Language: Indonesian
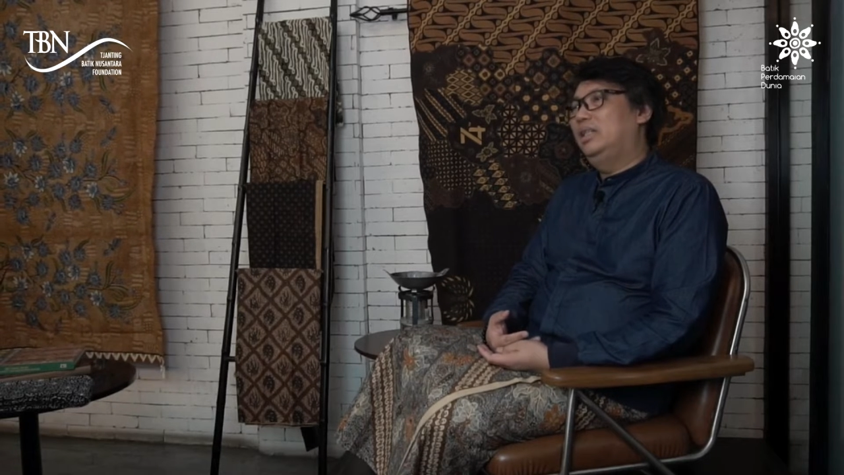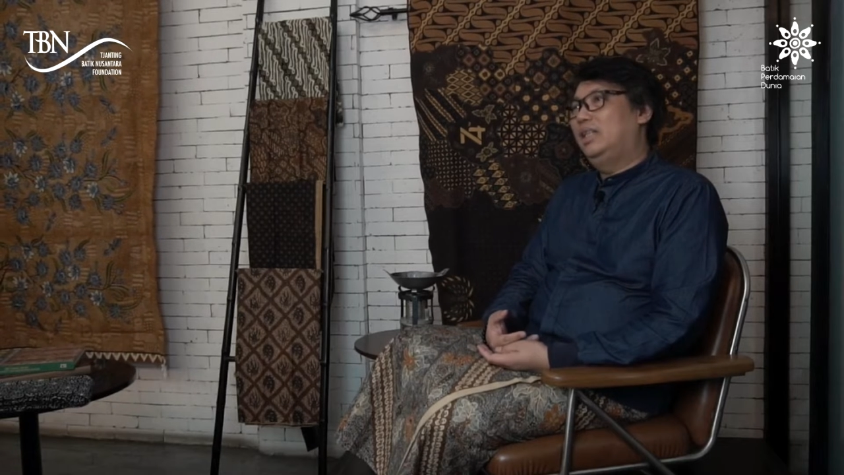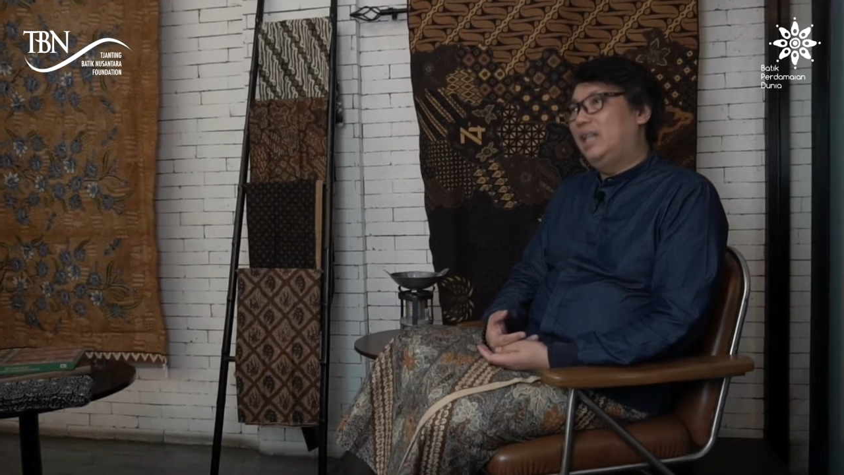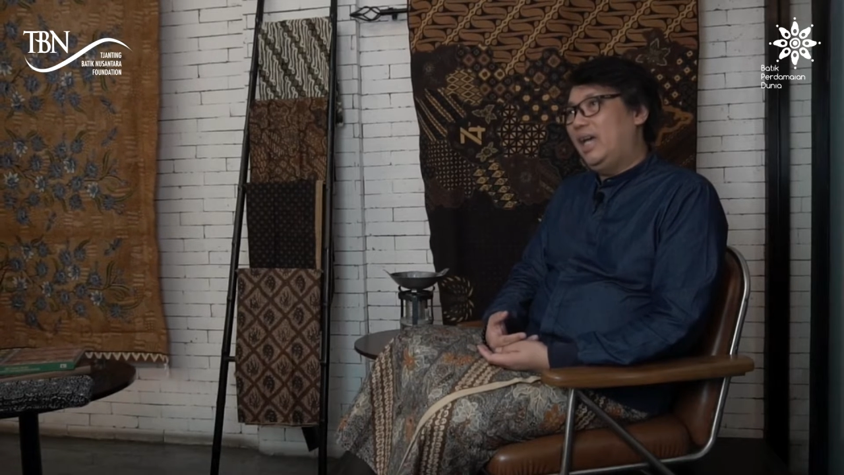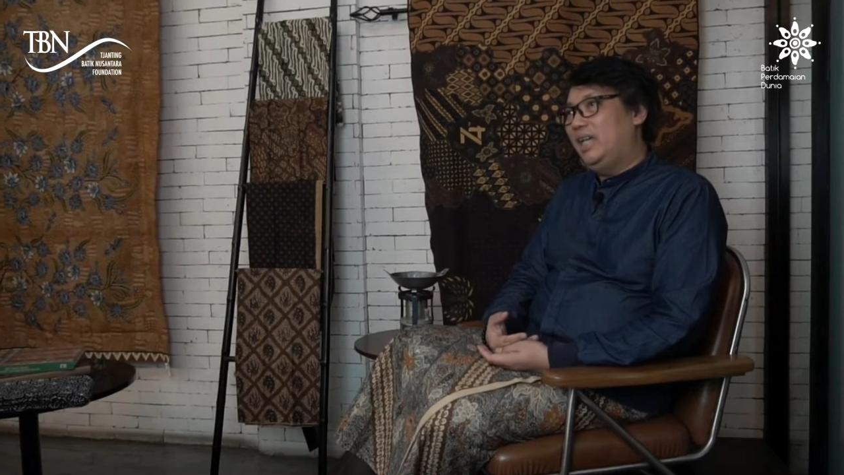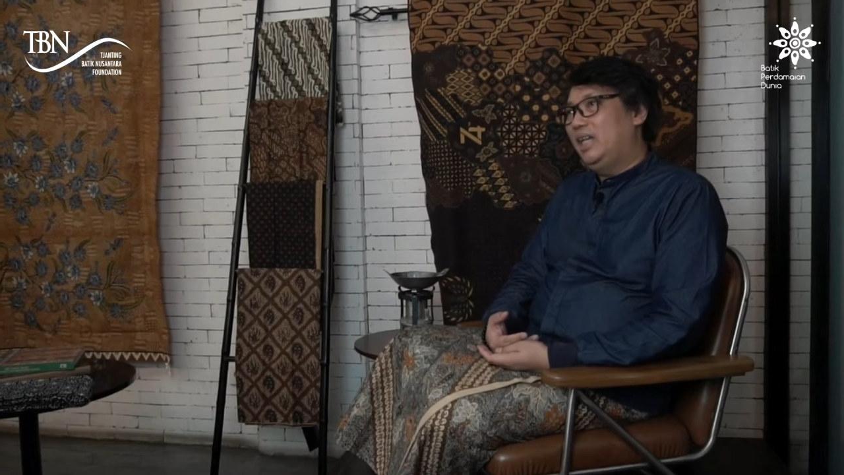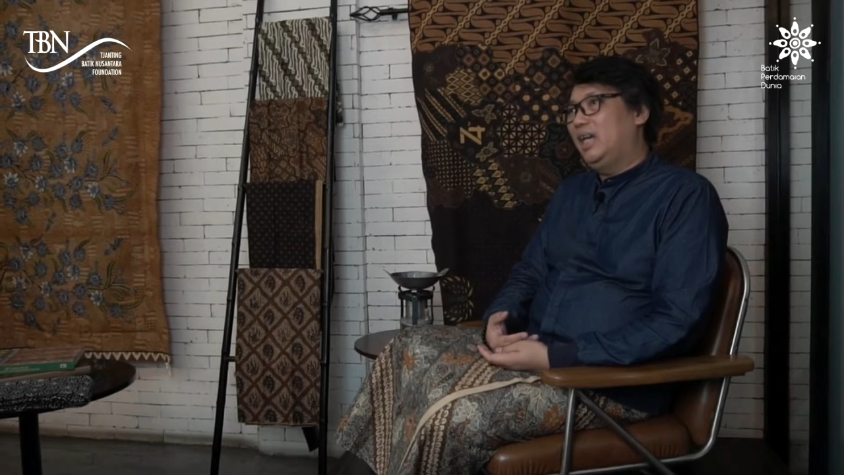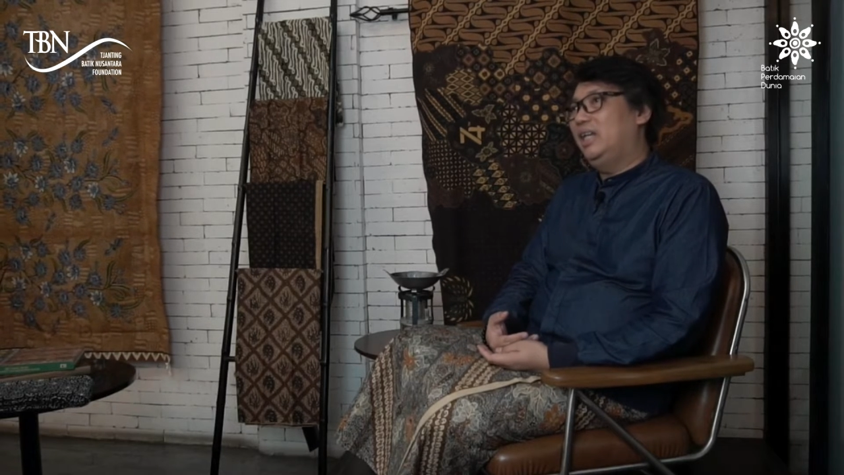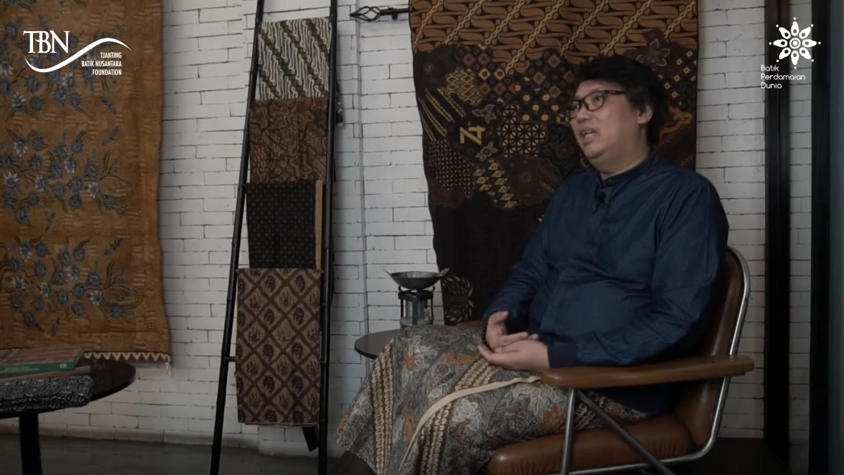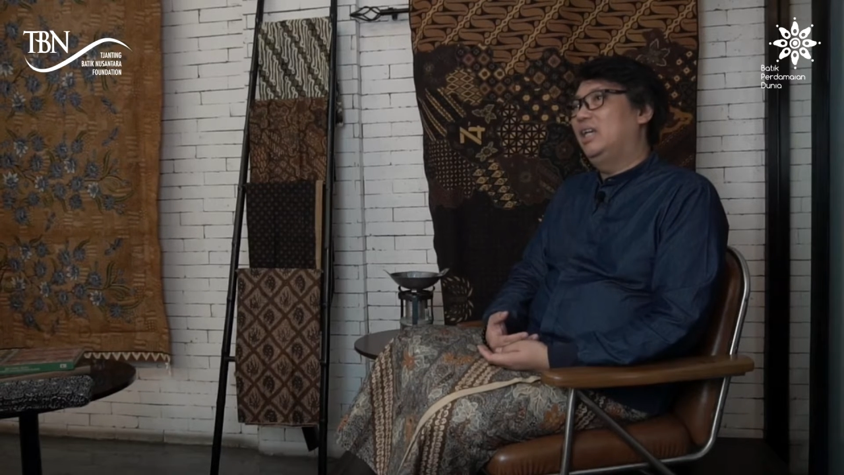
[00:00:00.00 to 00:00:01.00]
nilai
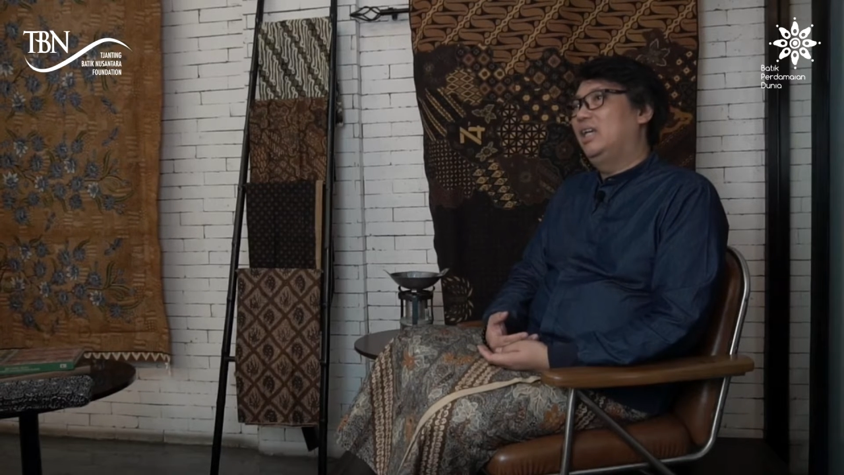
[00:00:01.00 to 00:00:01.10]
dari